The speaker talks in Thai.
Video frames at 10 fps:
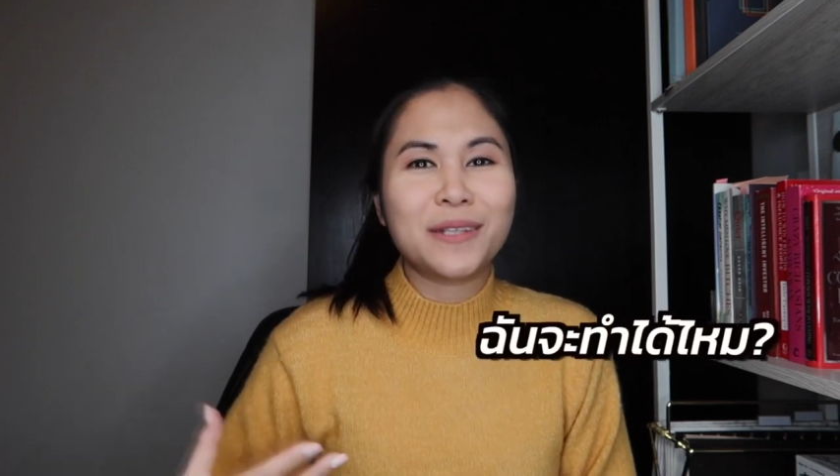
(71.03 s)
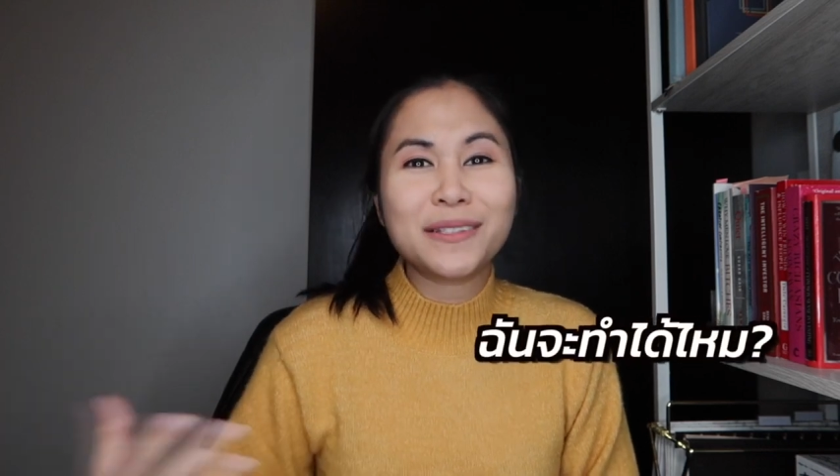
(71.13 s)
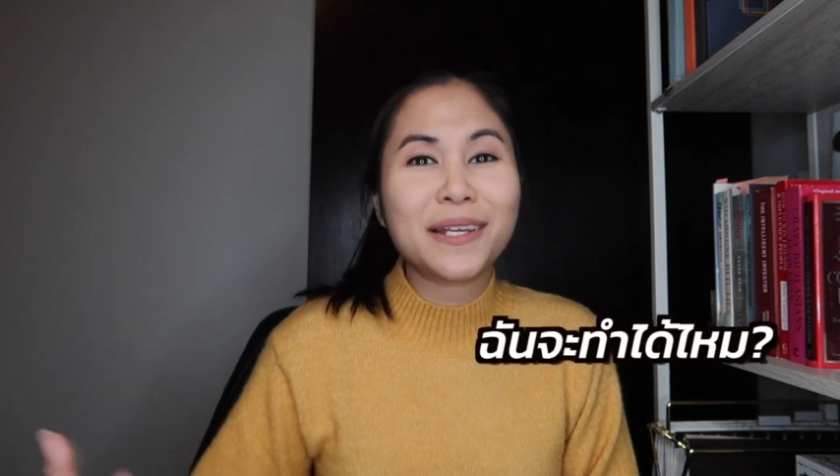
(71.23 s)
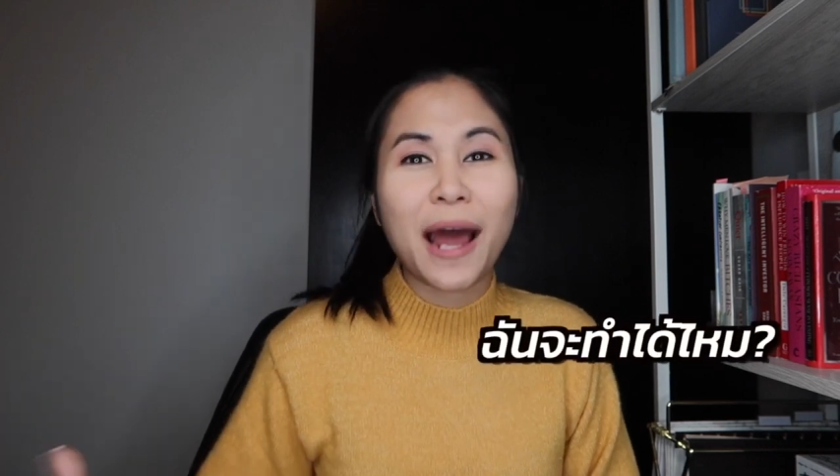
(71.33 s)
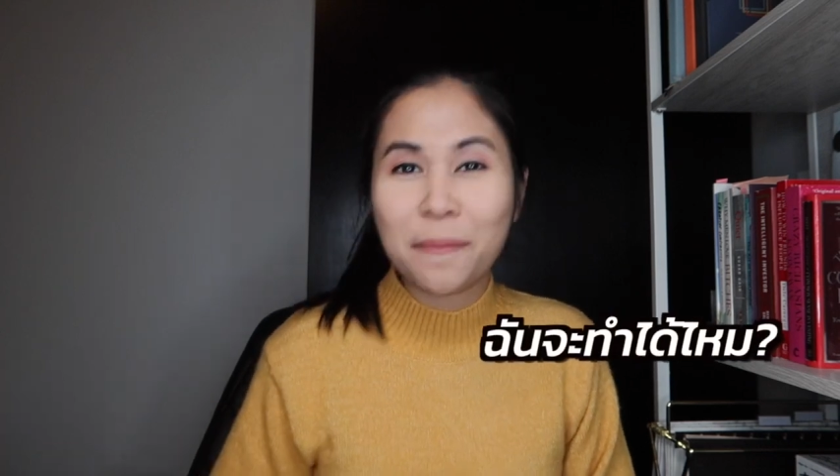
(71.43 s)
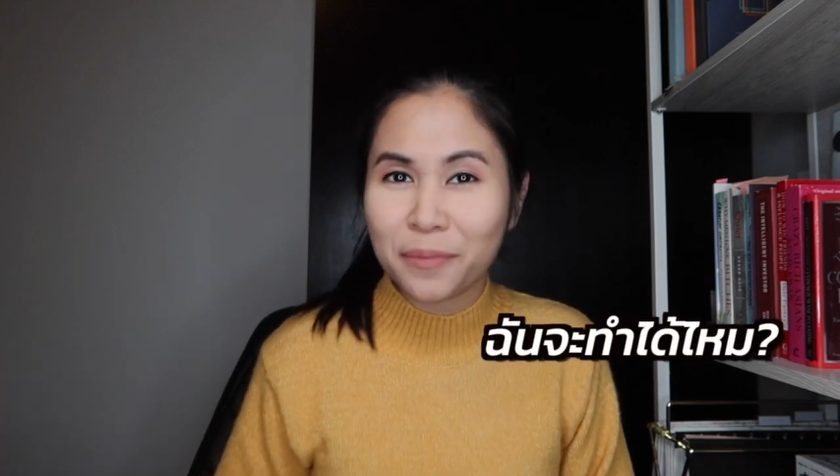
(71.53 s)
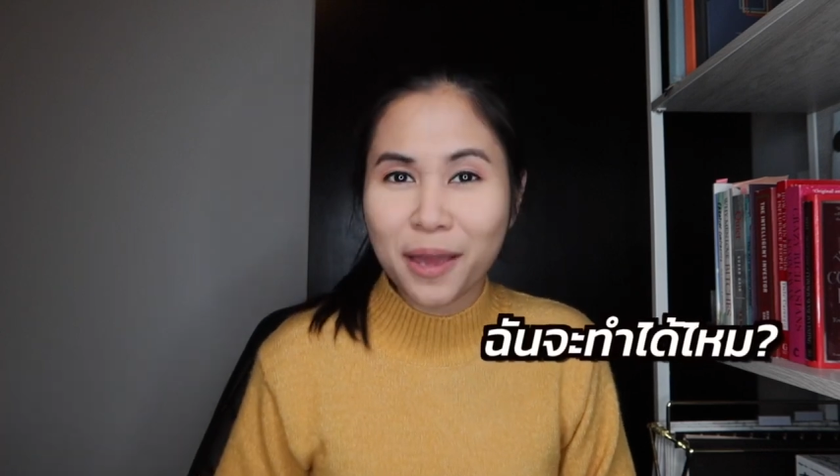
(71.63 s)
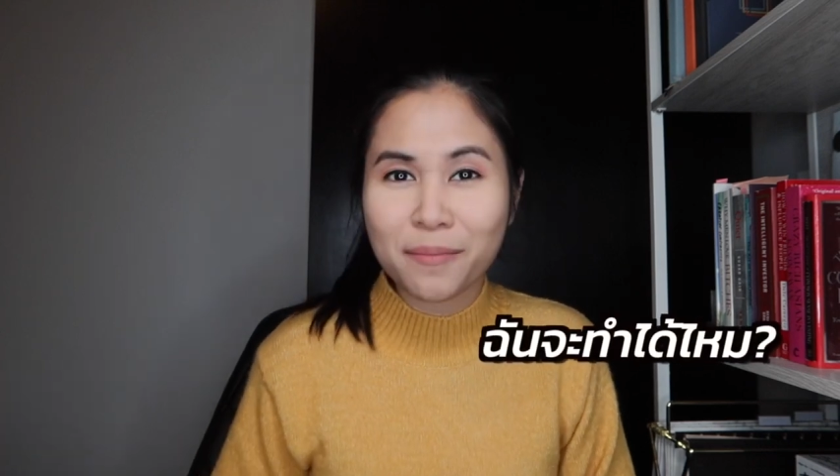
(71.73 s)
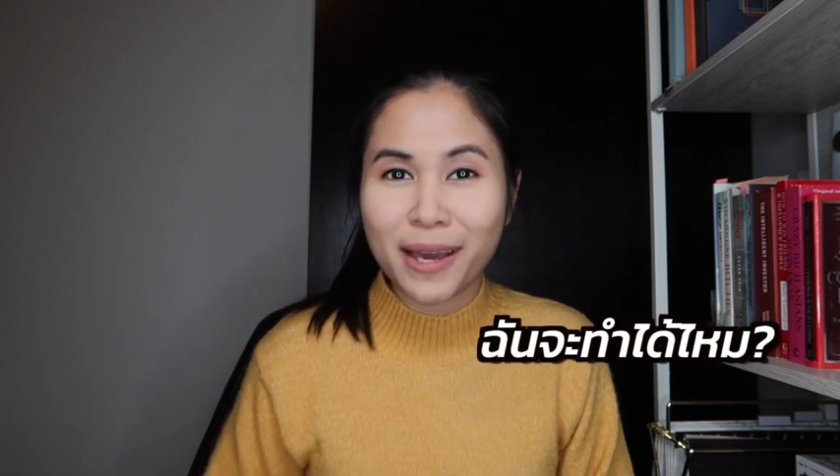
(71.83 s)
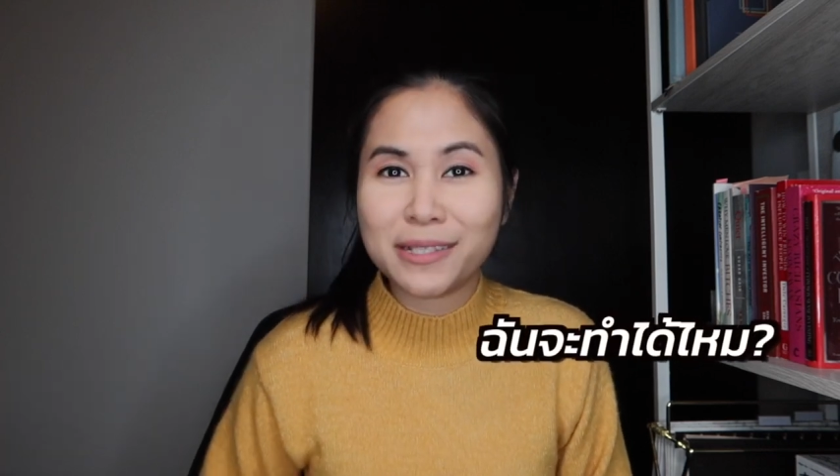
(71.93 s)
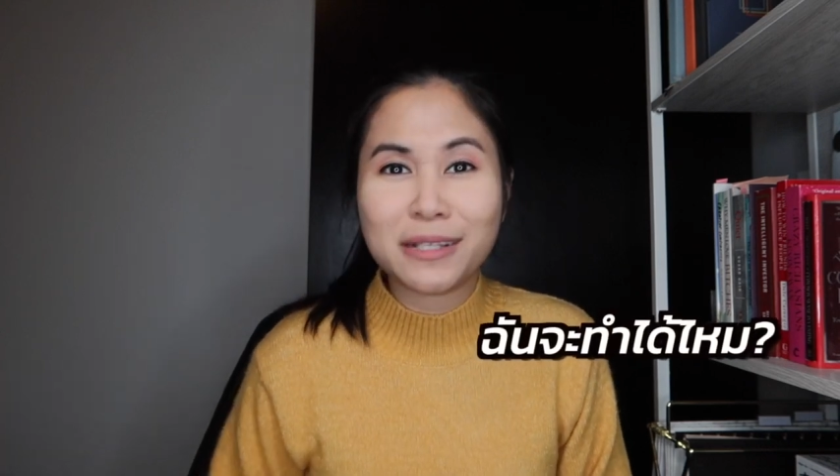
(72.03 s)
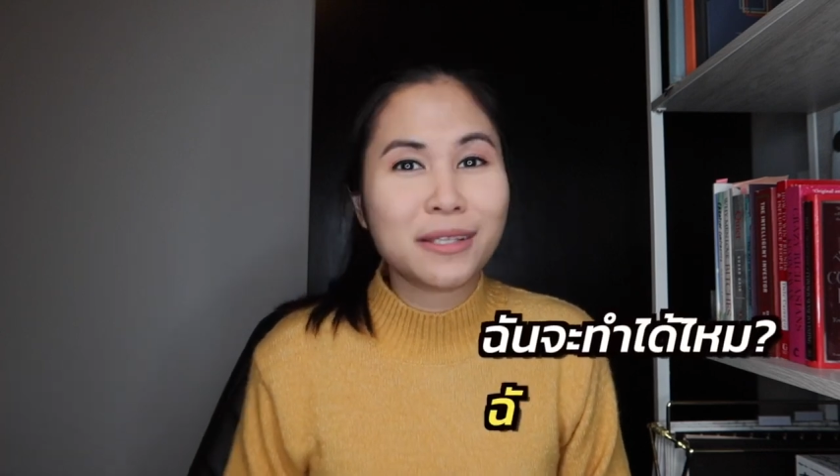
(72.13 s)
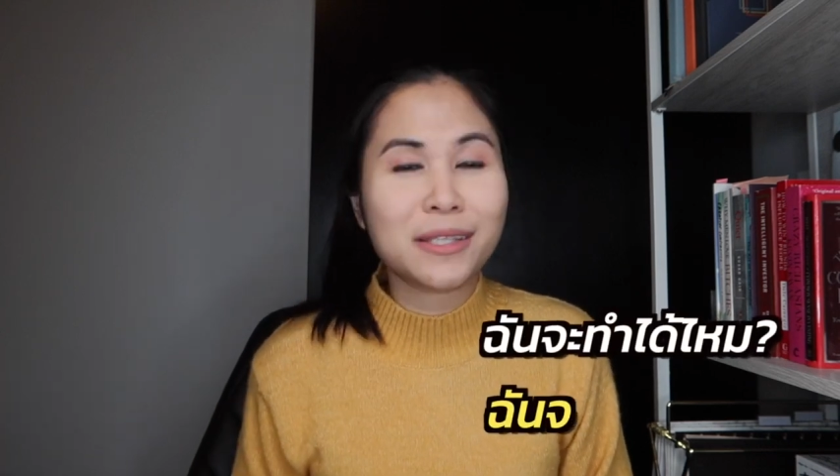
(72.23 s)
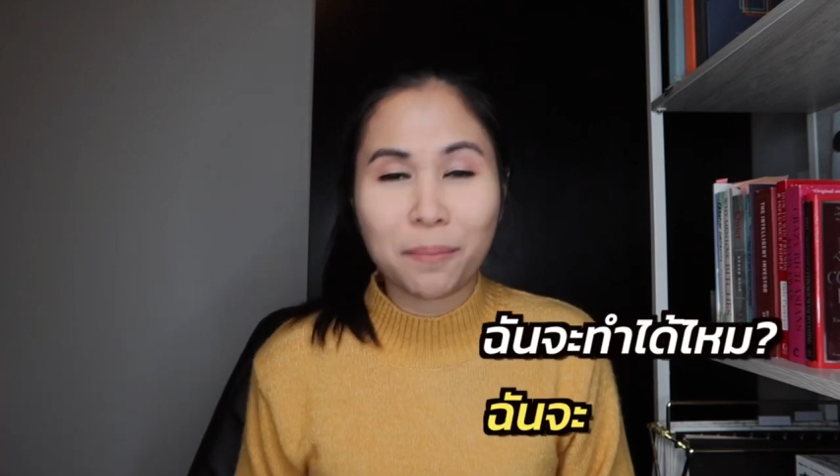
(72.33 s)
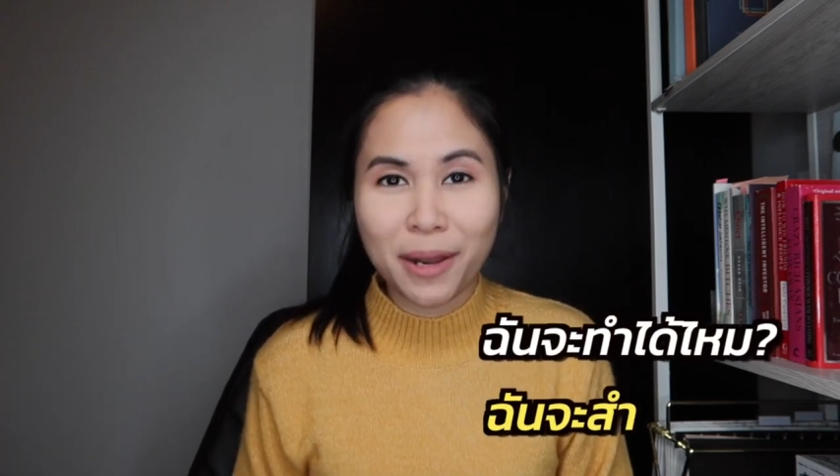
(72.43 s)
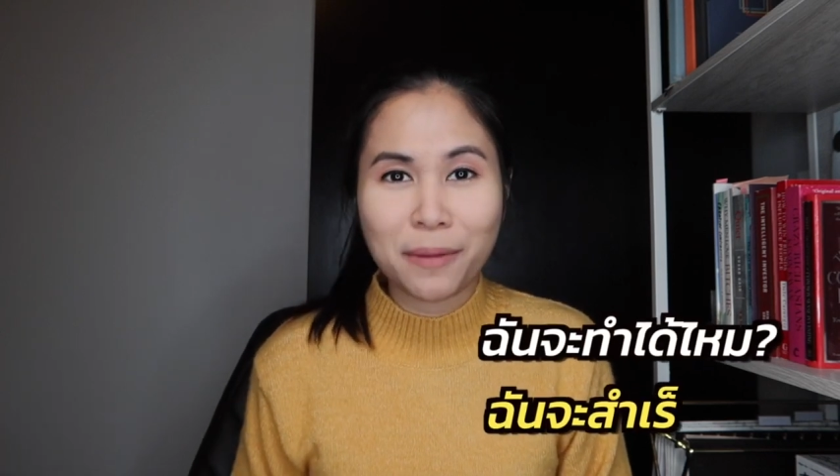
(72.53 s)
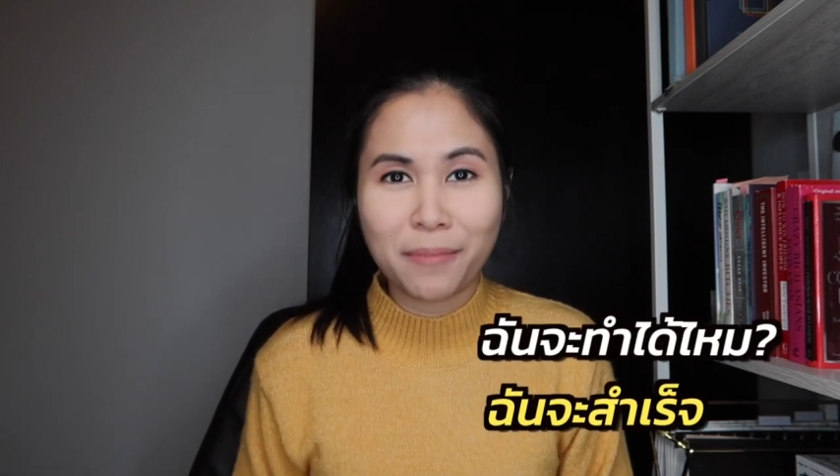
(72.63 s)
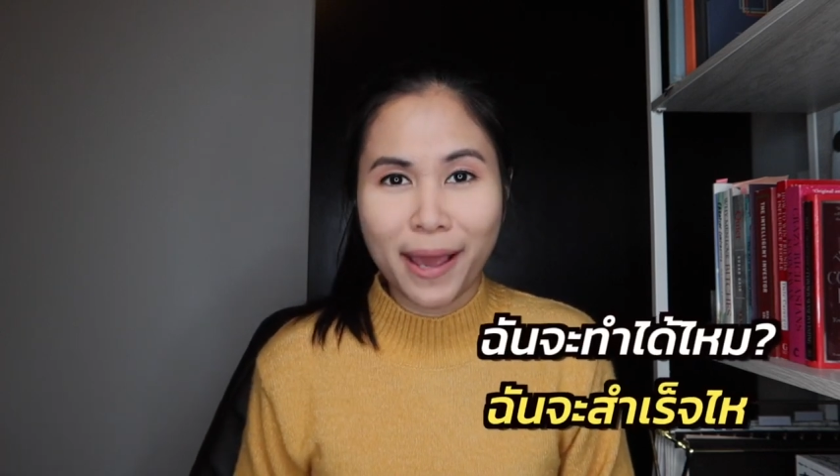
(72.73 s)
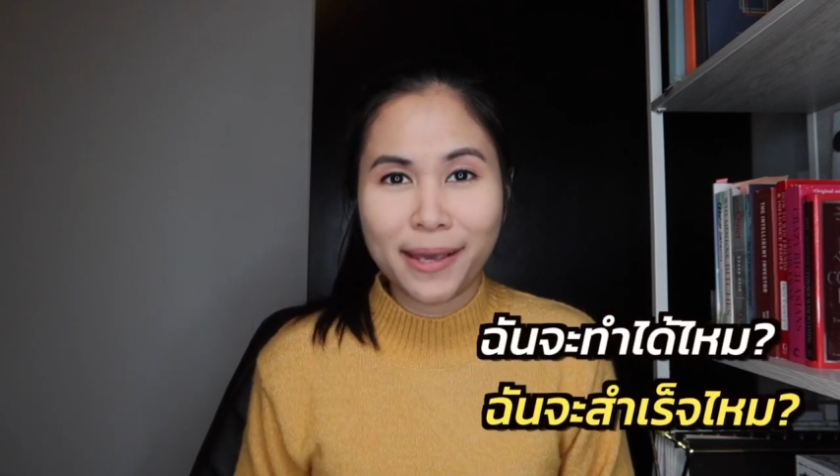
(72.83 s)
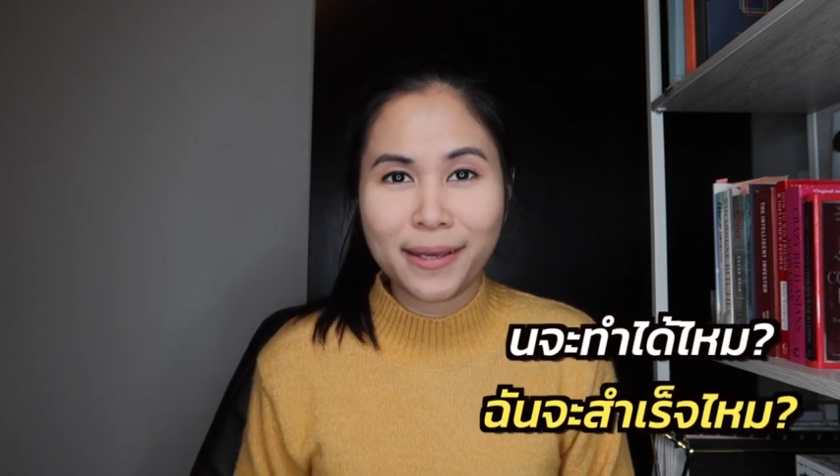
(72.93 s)
ฉันจะทำได้ไหมฉันจะสำเร็จ
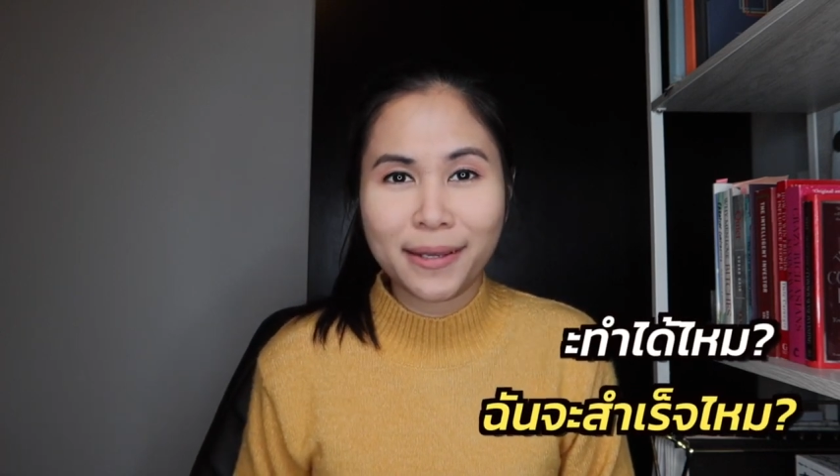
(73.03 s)
ไหม